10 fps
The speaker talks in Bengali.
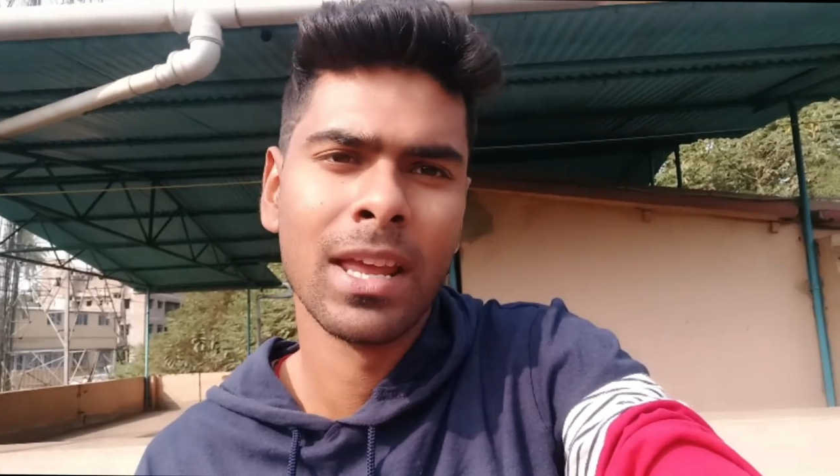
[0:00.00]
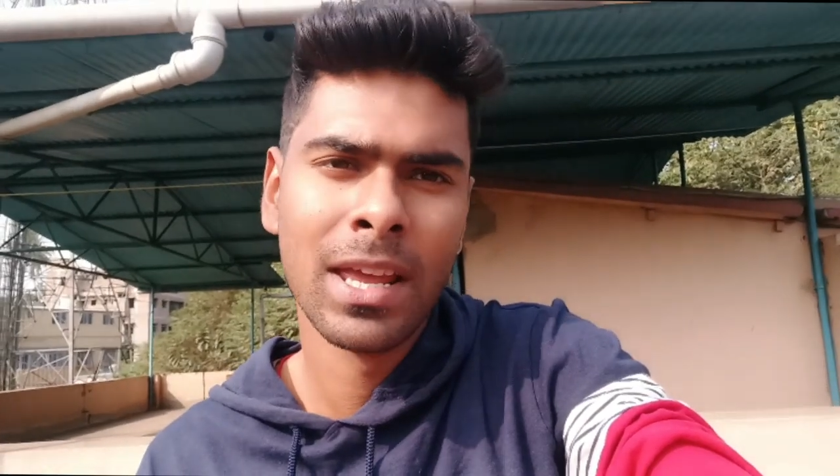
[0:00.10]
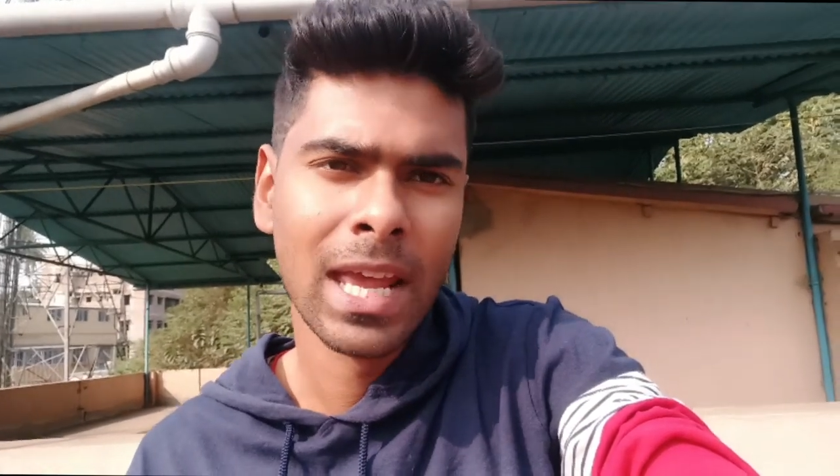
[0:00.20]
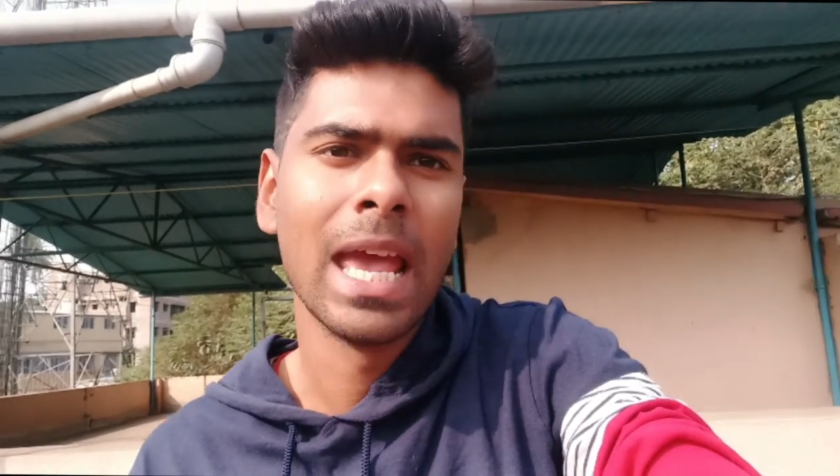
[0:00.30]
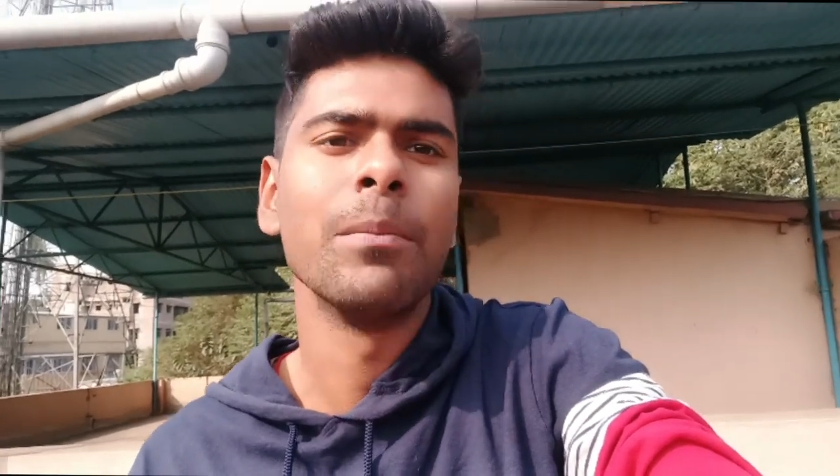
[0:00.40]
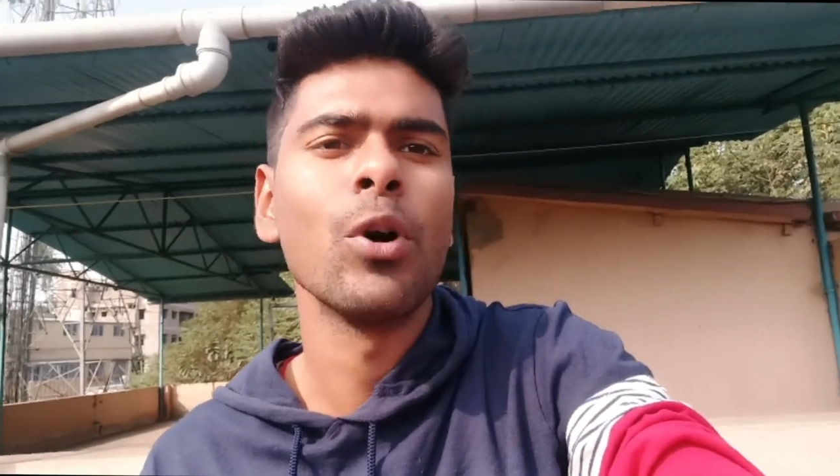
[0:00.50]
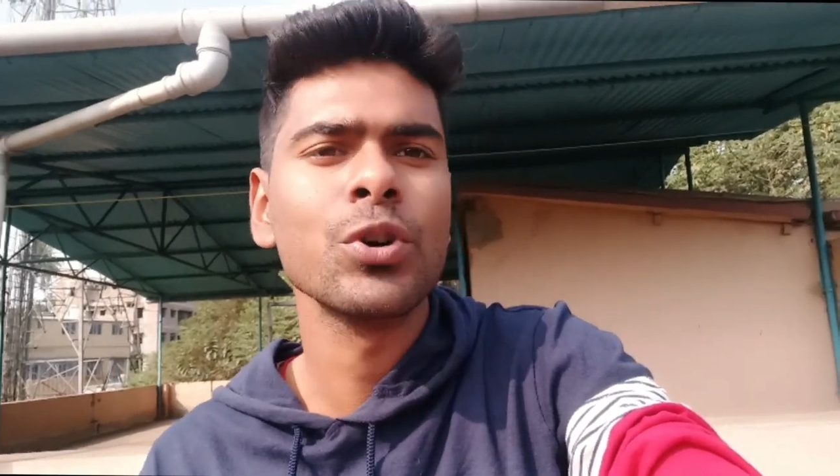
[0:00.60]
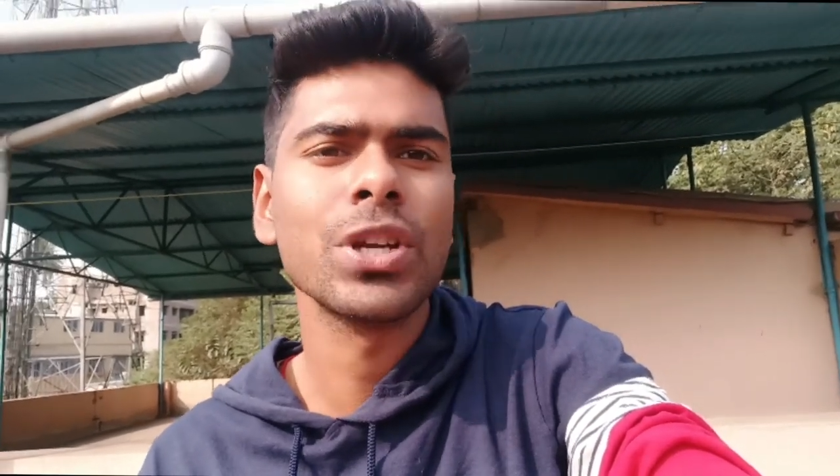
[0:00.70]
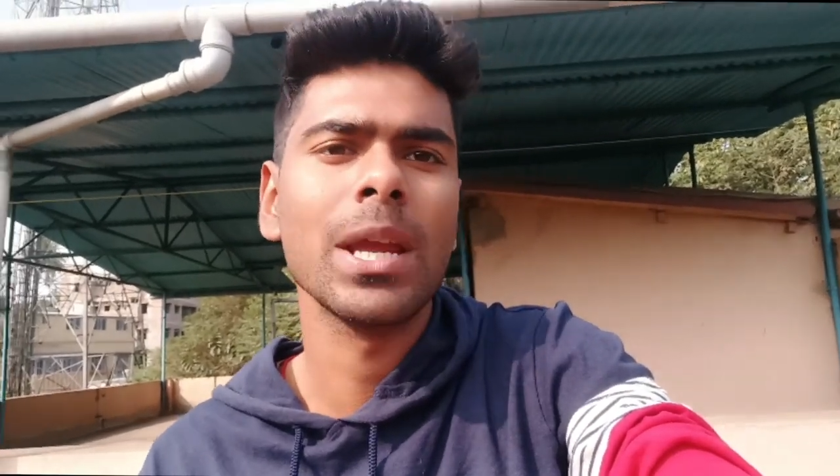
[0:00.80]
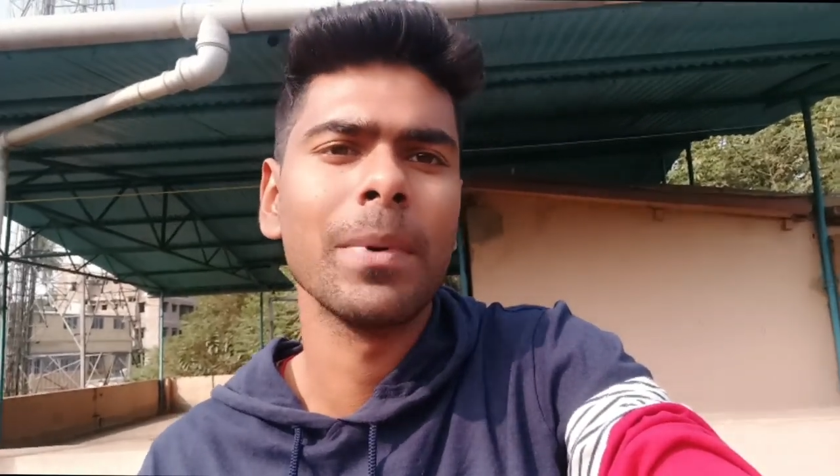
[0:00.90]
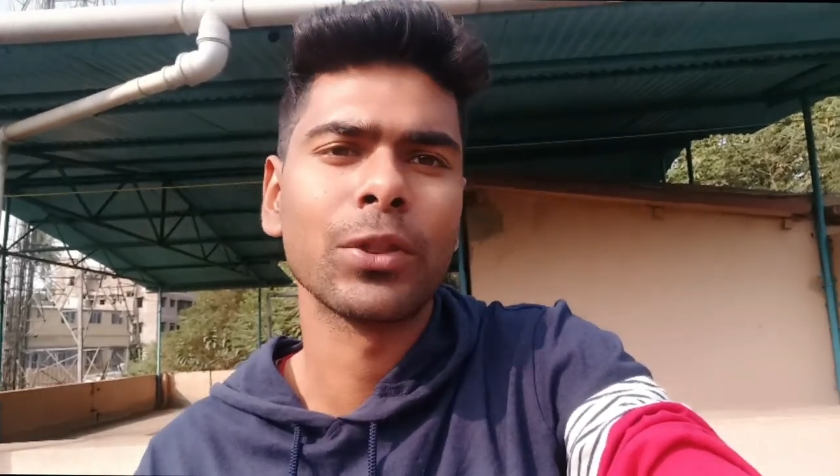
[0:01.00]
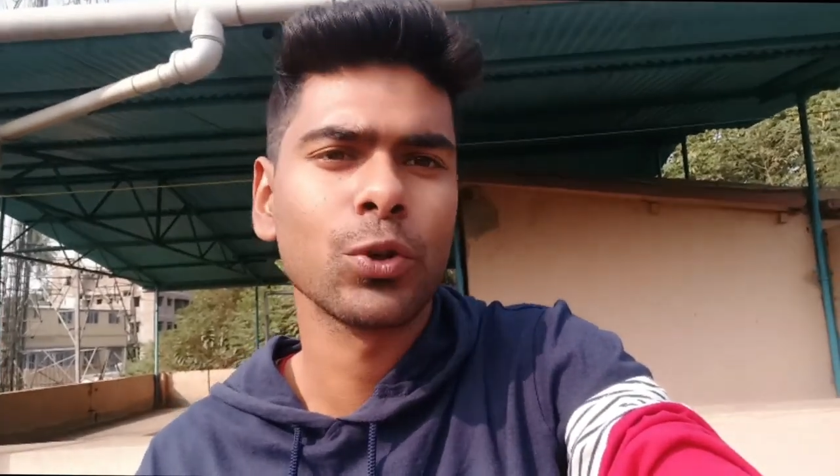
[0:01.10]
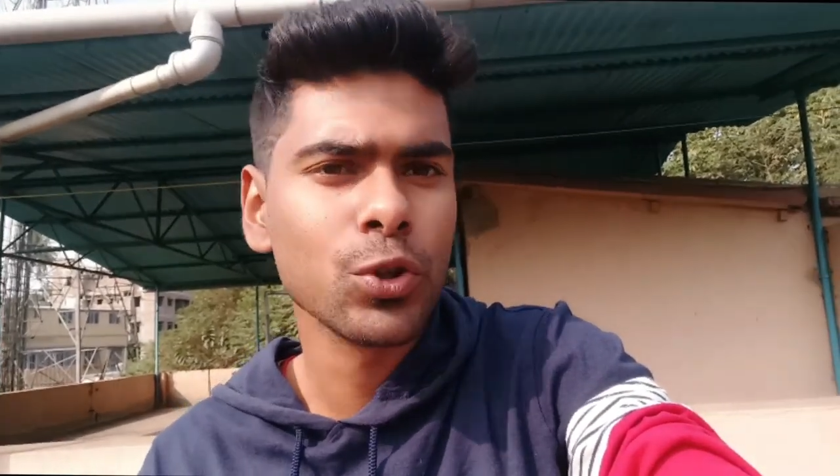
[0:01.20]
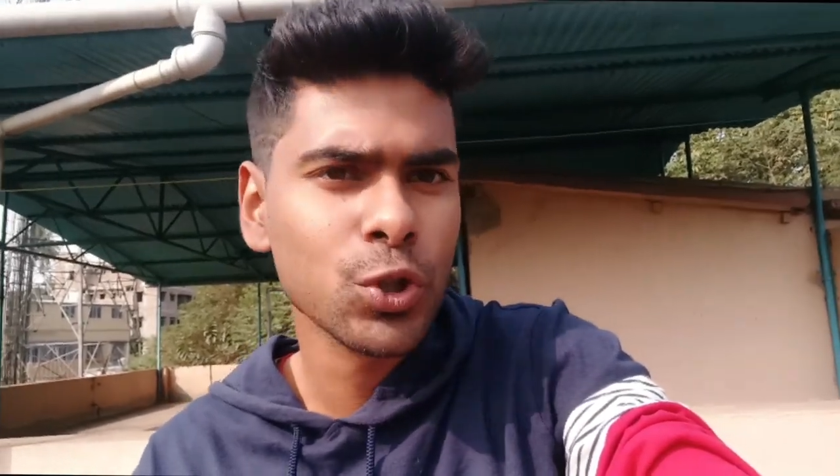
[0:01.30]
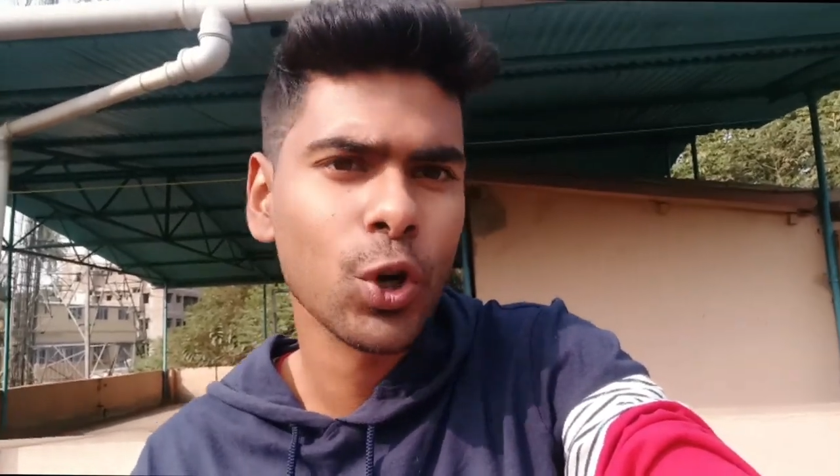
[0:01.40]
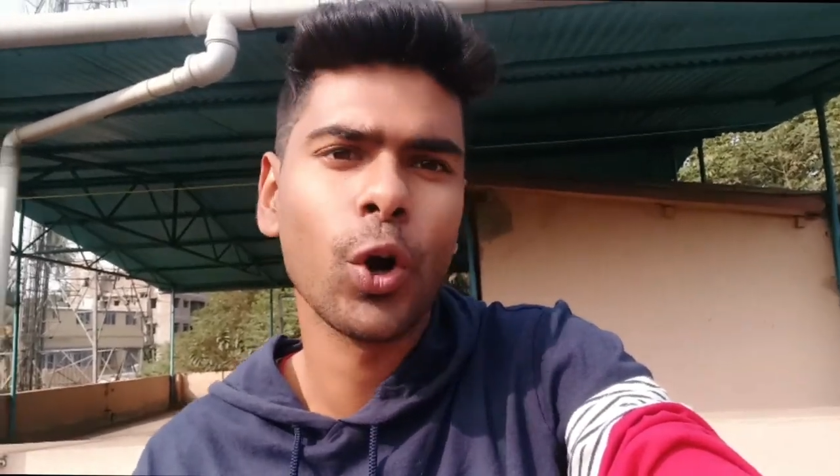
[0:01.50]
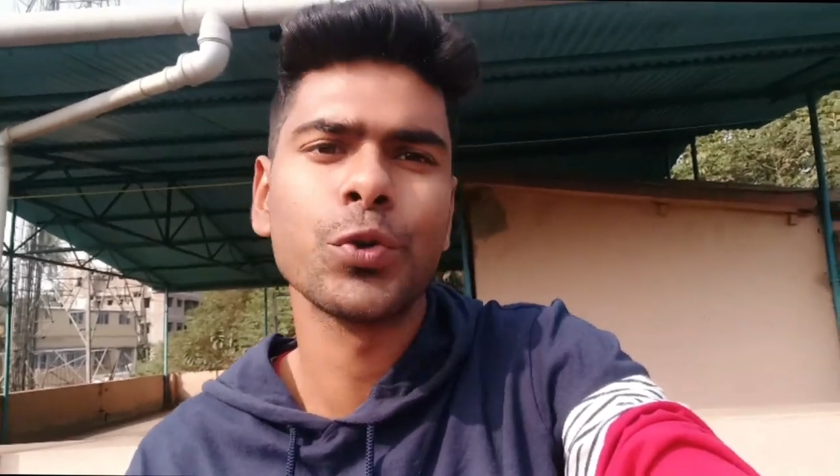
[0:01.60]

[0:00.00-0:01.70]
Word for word: এবং সেই মাত্র ছজন